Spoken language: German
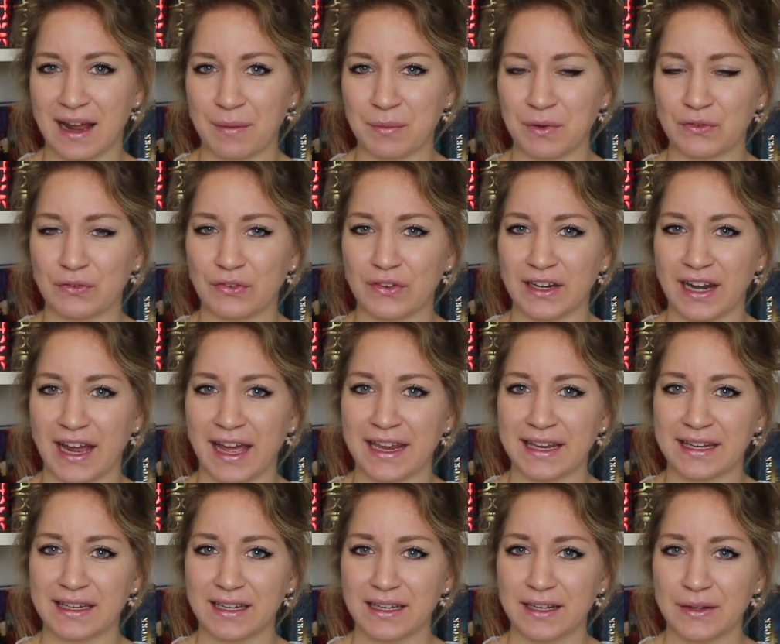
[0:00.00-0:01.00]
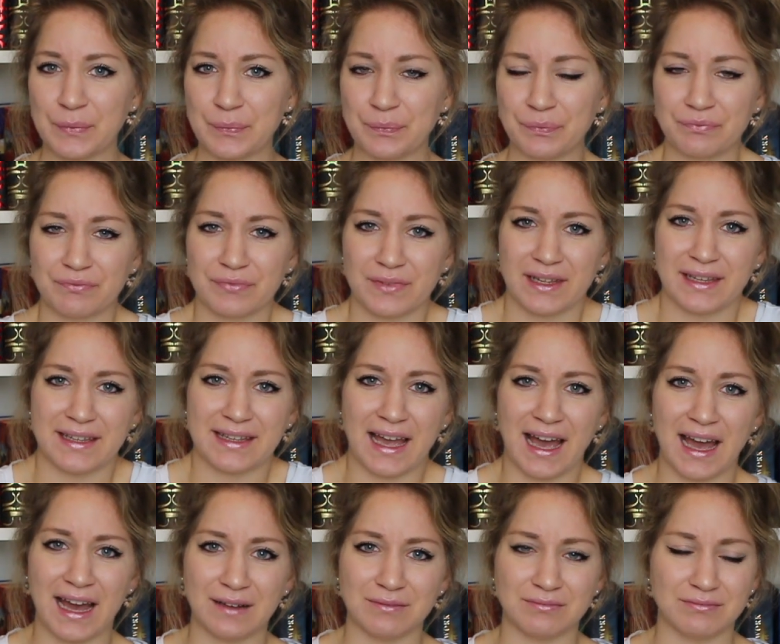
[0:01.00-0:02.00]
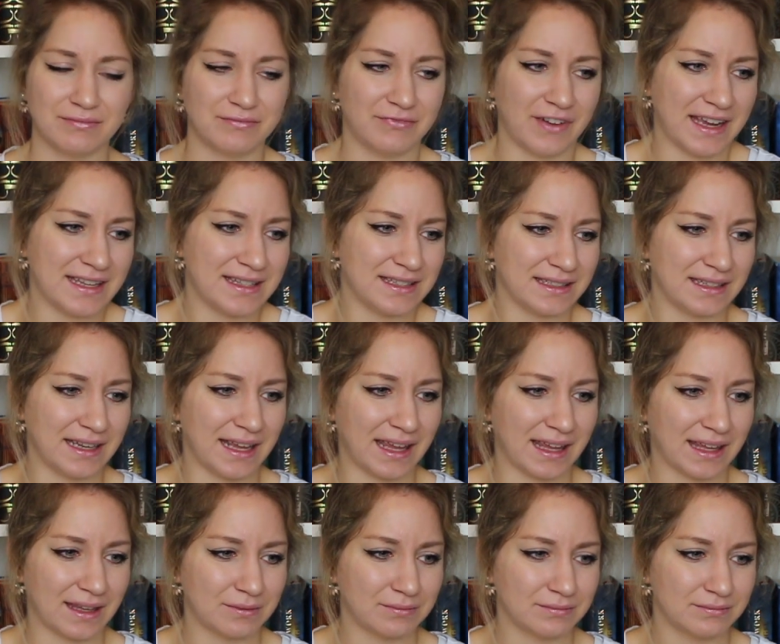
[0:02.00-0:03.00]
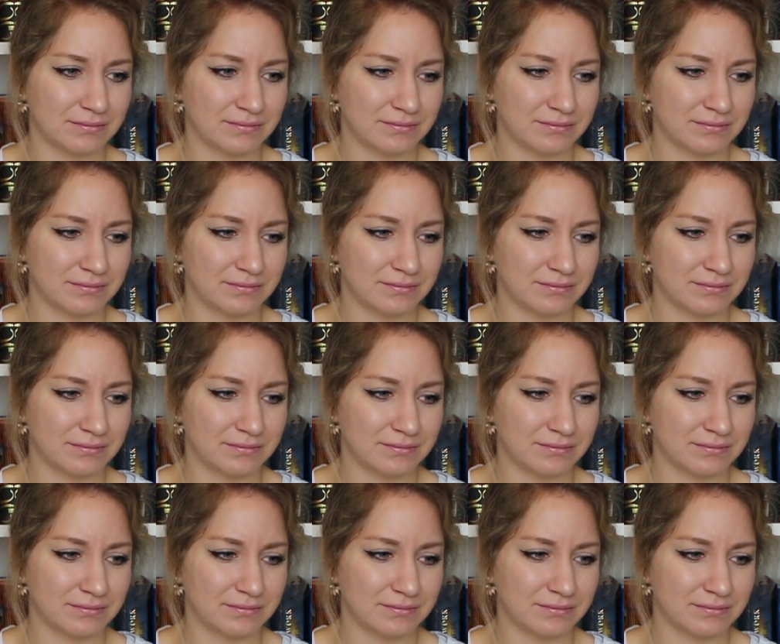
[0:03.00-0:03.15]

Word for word: damit vielleicht, ja, weiß ich nicht,